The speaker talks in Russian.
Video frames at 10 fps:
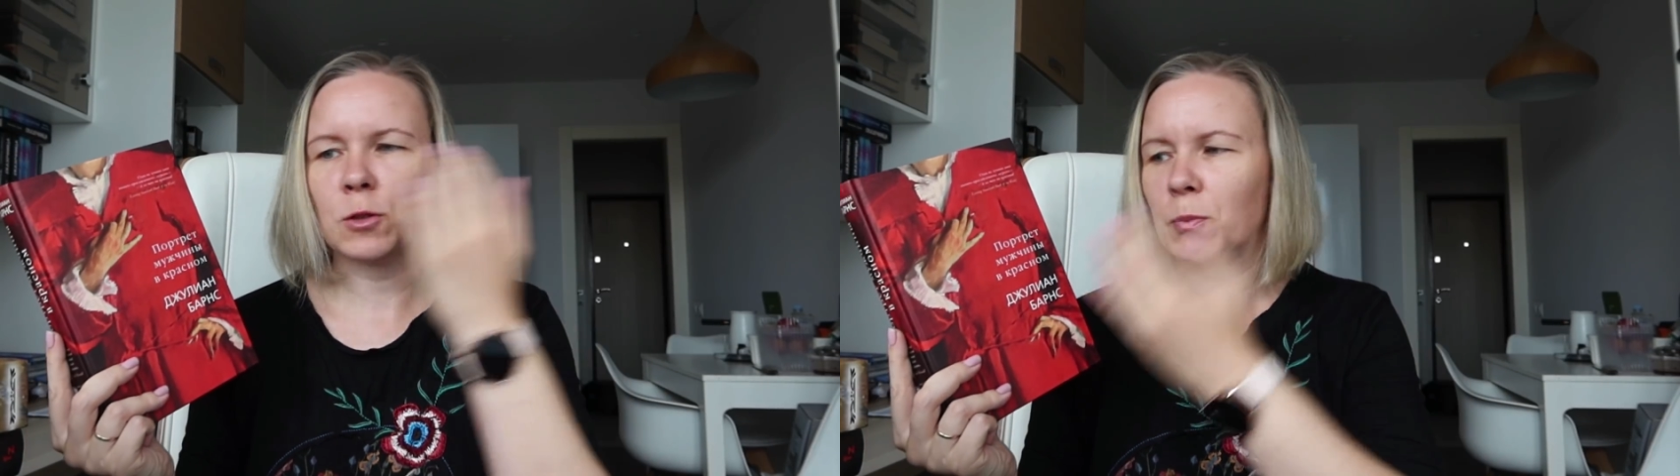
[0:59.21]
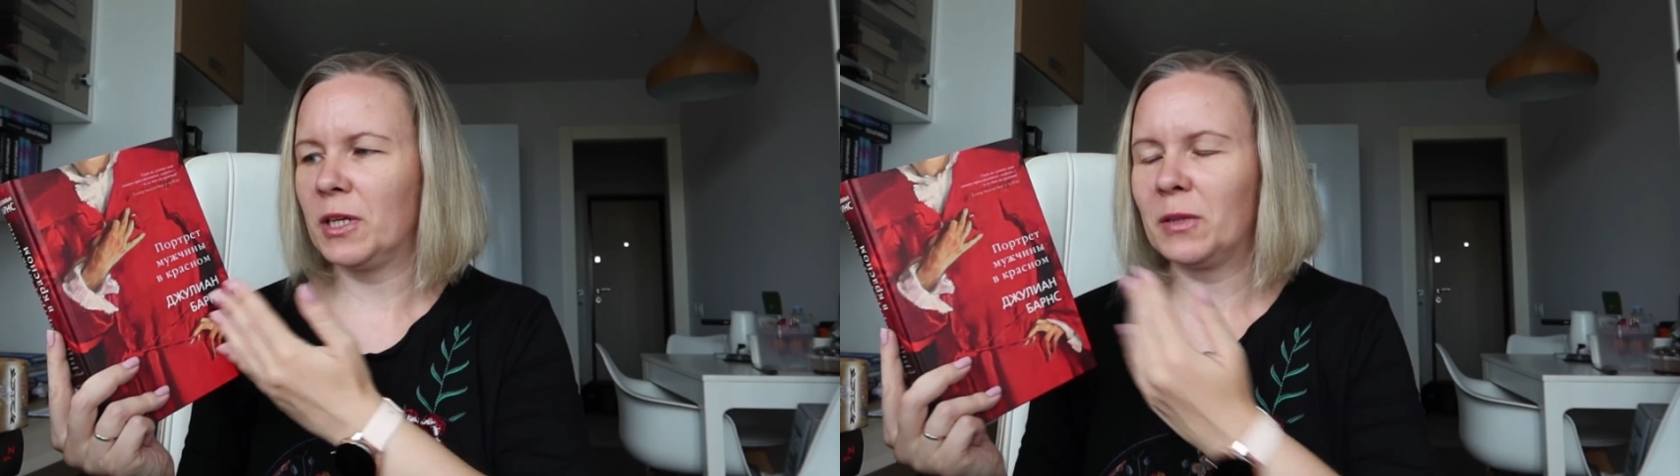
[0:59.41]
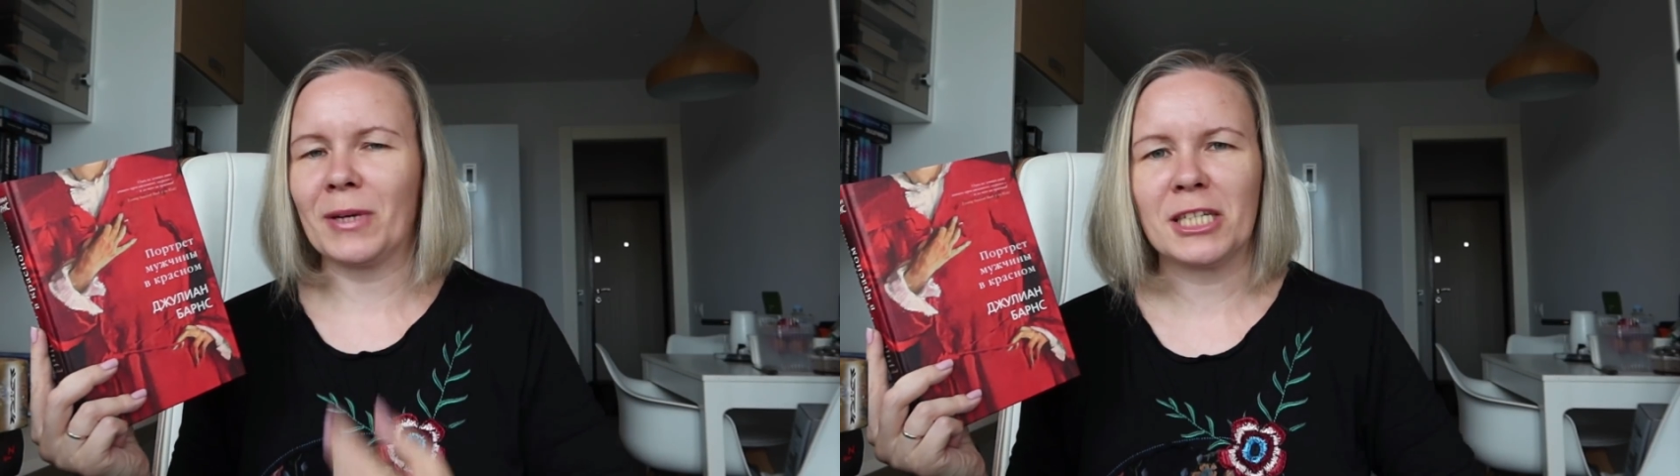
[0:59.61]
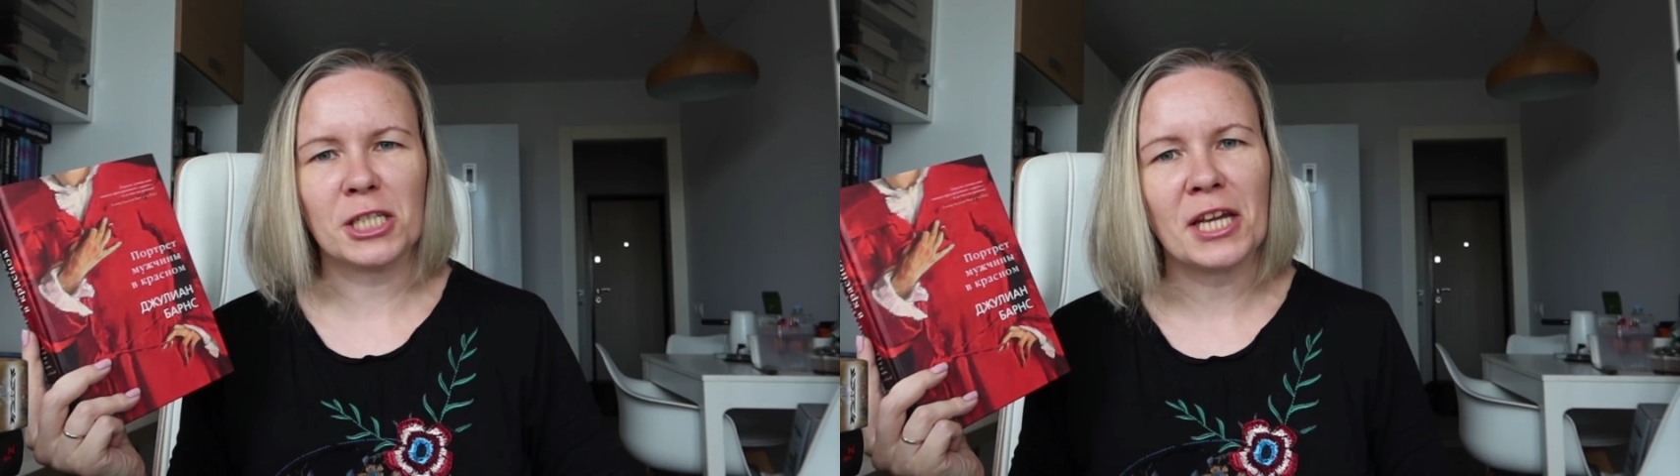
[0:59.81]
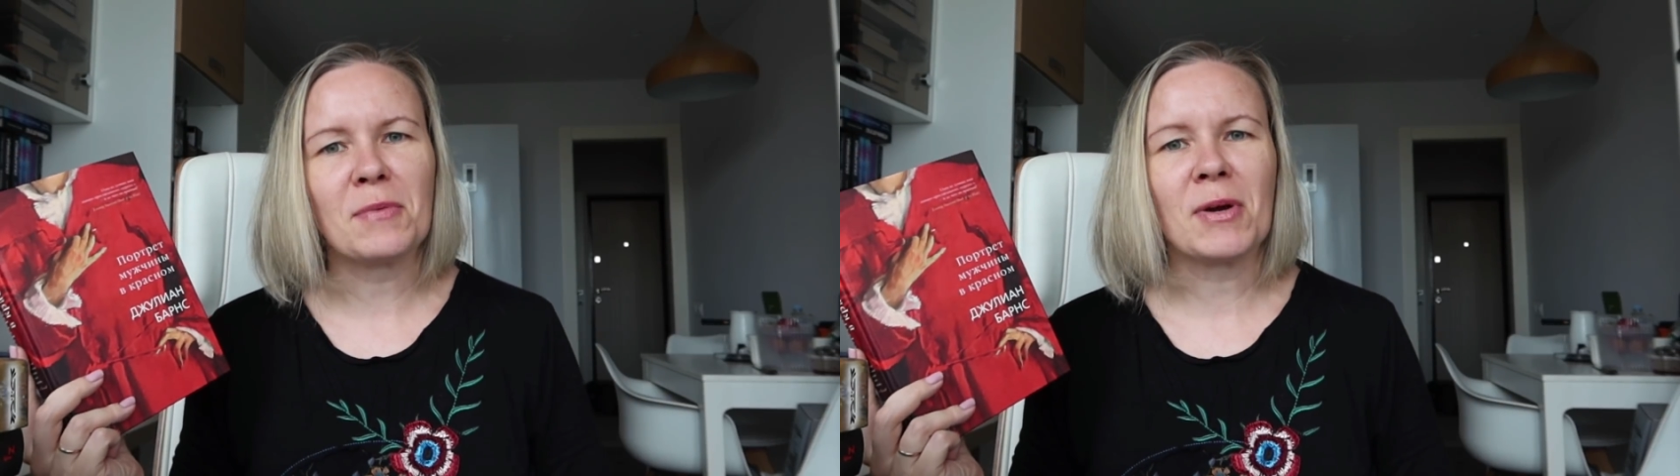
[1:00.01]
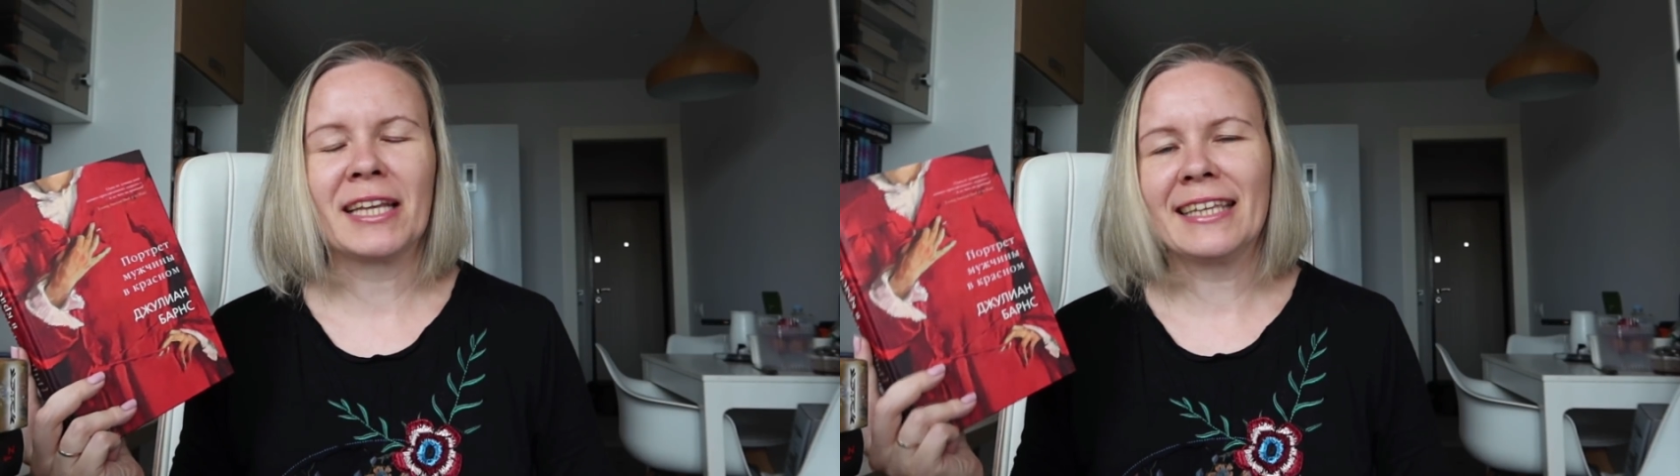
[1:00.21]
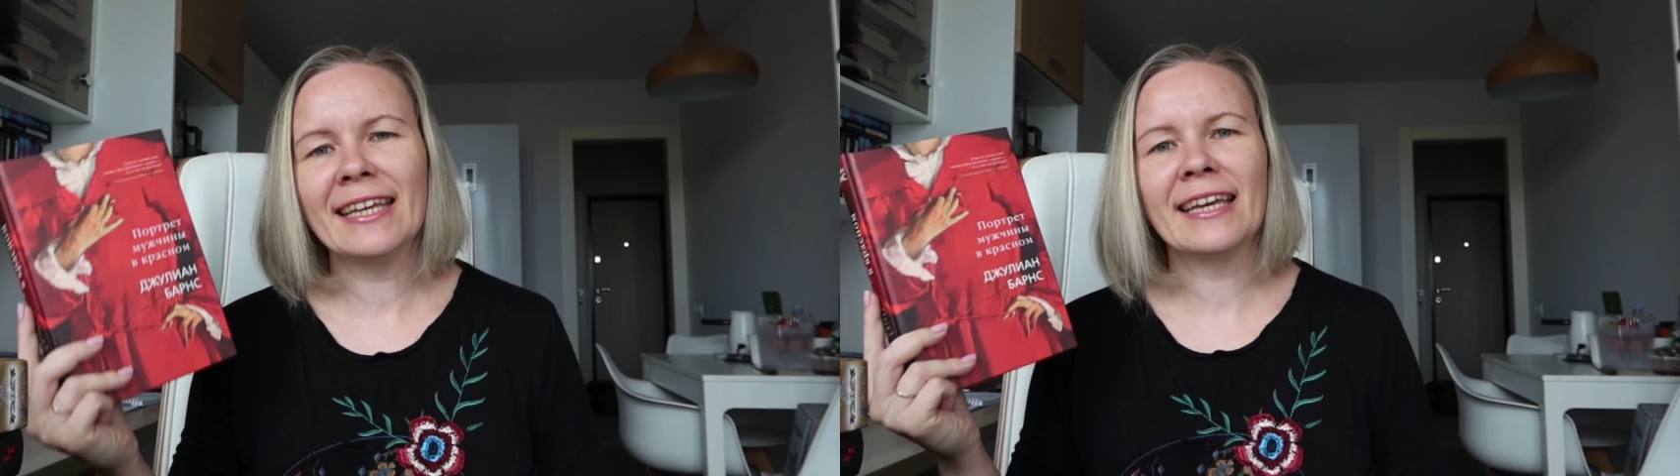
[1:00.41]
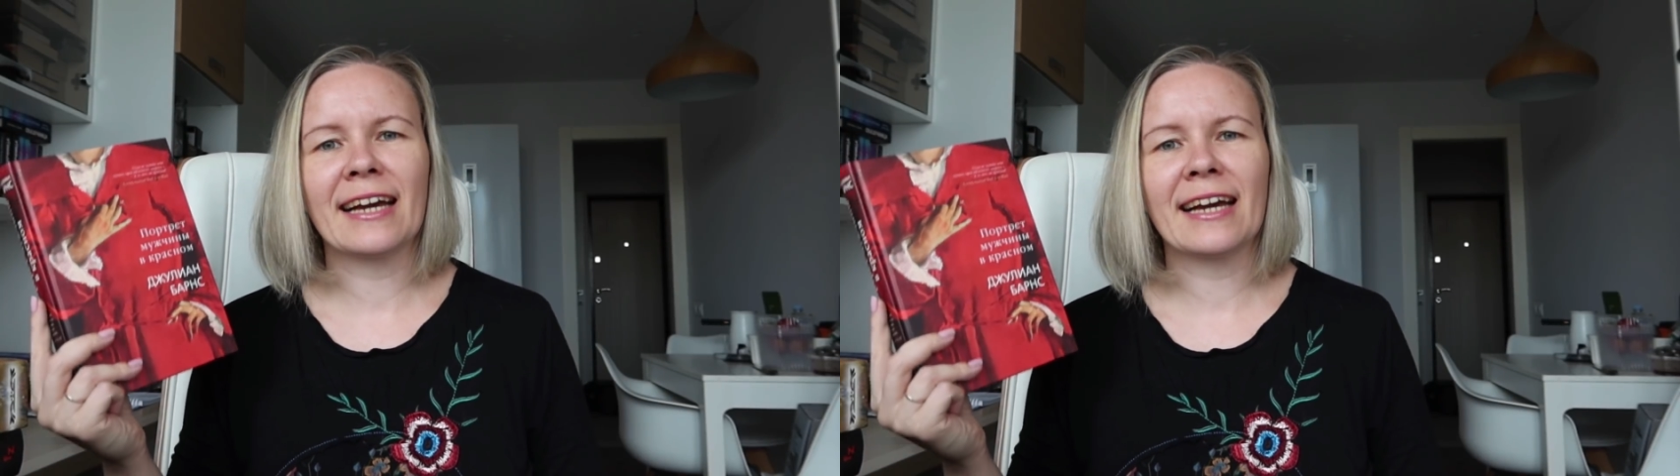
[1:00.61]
вот перед прочтением этой книги,